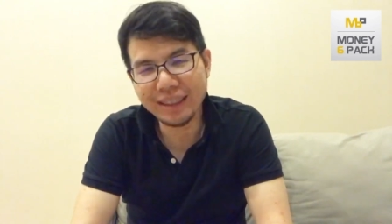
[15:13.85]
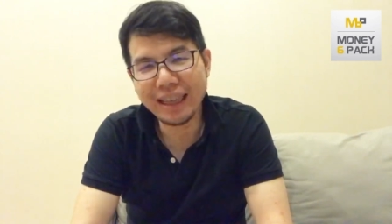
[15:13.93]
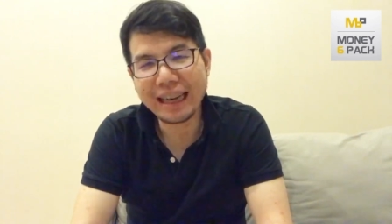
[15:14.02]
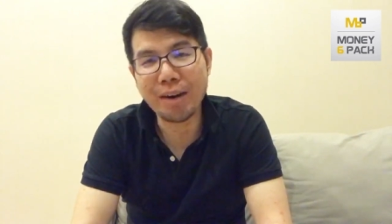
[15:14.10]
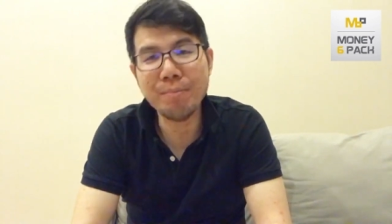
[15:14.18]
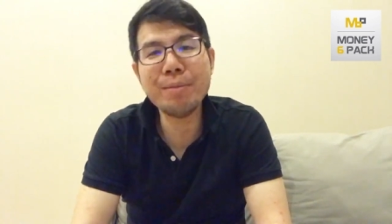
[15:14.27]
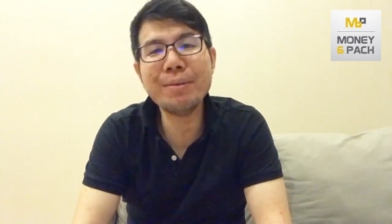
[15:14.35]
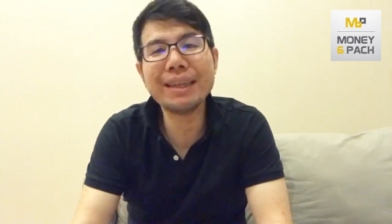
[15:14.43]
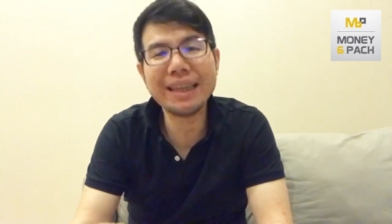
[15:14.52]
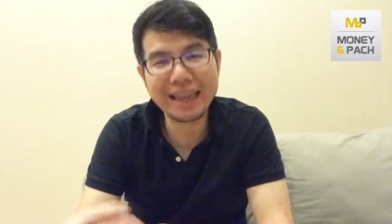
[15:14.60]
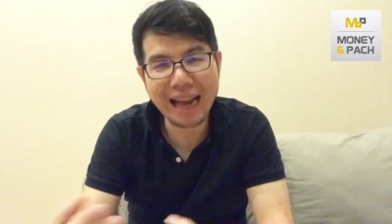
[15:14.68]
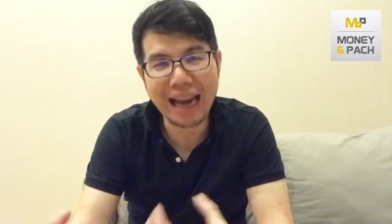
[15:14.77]
เขามีวิธี
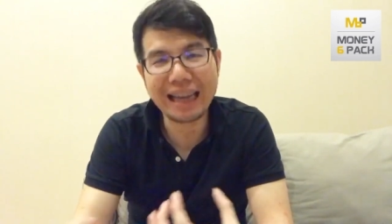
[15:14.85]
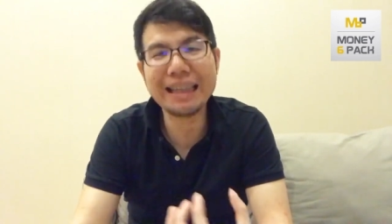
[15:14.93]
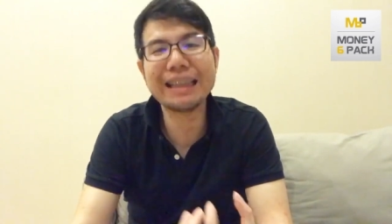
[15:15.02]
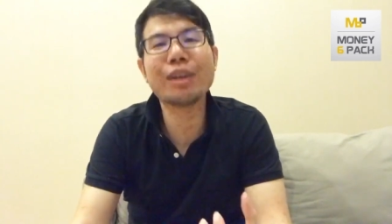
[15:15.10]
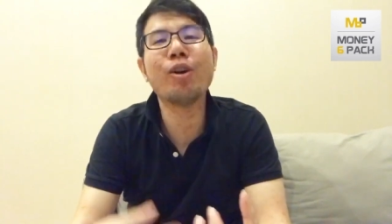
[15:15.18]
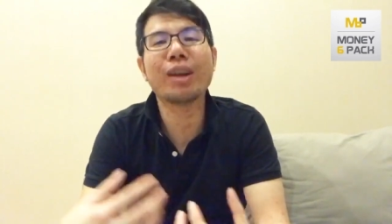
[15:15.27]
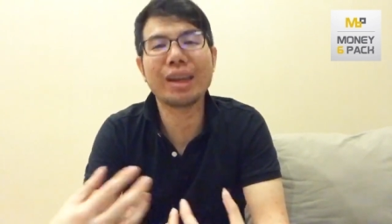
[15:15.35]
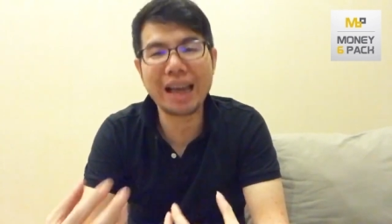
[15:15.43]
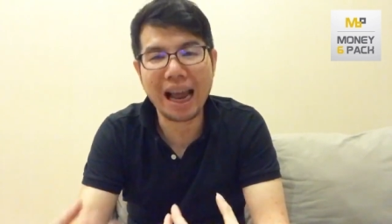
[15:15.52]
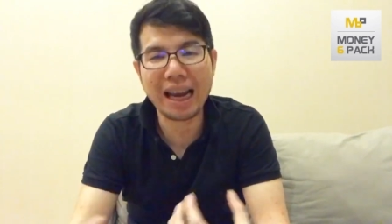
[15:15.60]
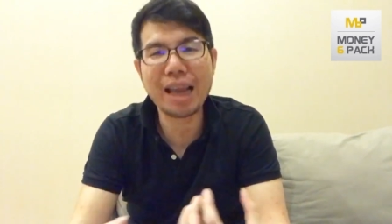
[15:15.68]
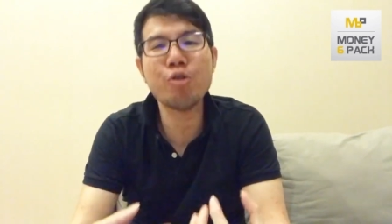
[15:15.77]
การที่กดดัน
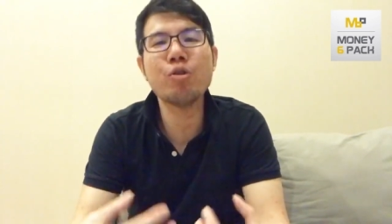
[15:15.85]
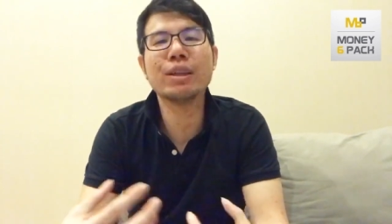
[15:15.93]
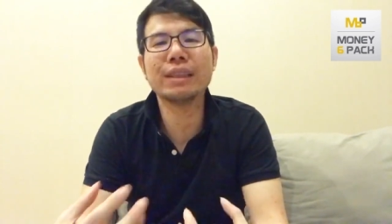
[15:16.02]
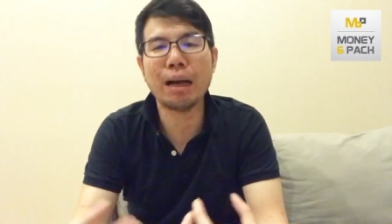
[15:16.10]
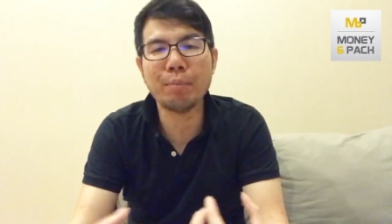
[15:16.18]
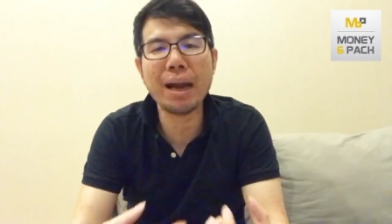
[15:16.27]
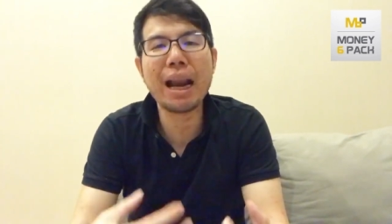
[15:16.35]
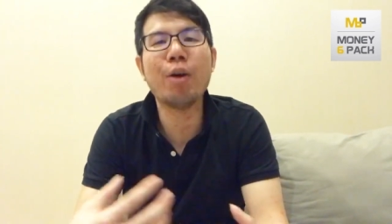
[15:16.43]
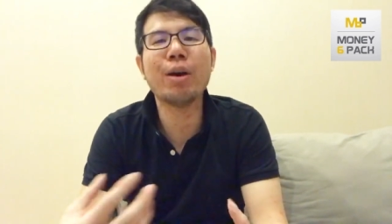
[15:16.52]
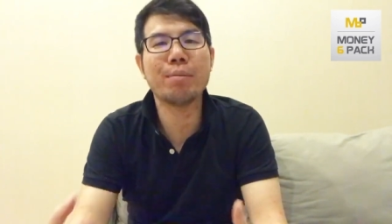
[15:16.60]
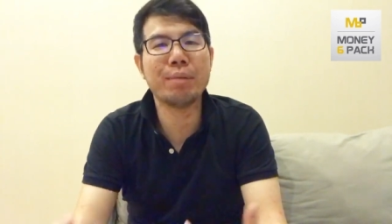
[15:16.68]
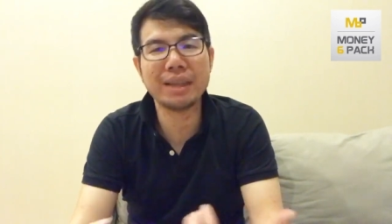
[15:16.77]
ให้คุณสามารถเอาเงิ
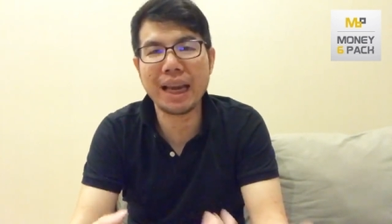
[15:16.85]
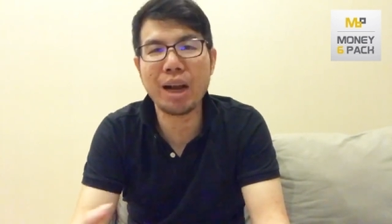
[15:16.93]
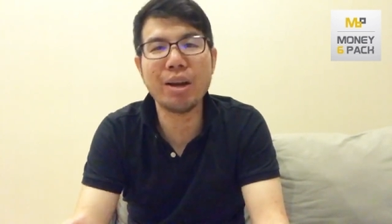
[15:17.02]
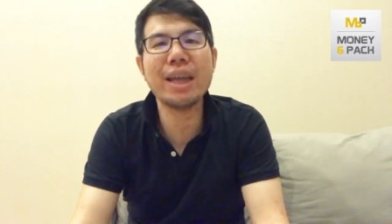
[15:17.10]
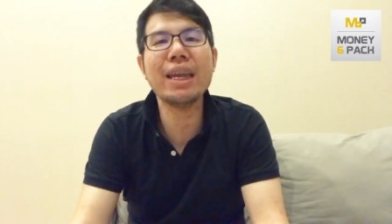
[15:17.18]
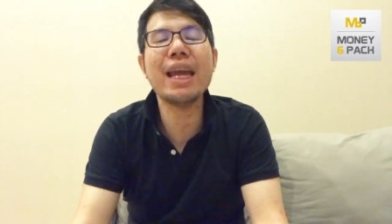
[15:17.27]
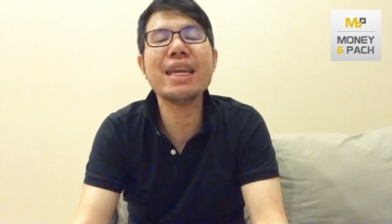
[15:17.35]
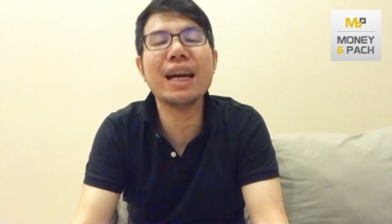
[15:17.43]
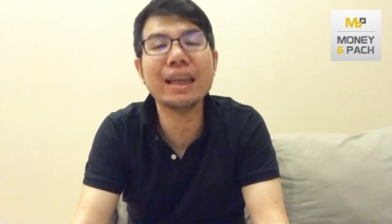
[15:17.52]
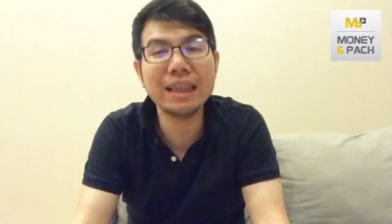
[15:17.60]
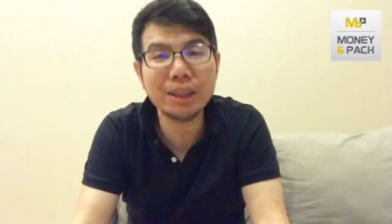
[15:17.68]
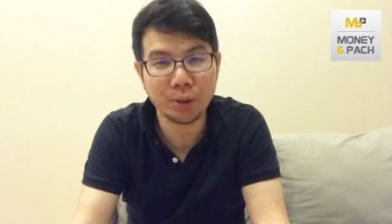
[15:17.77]
นมาใช้เขาได้ให้เยอะ
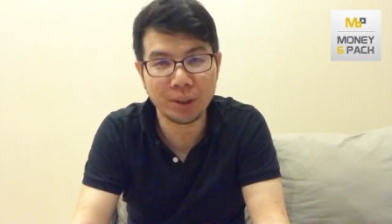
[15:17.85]
ที่สุด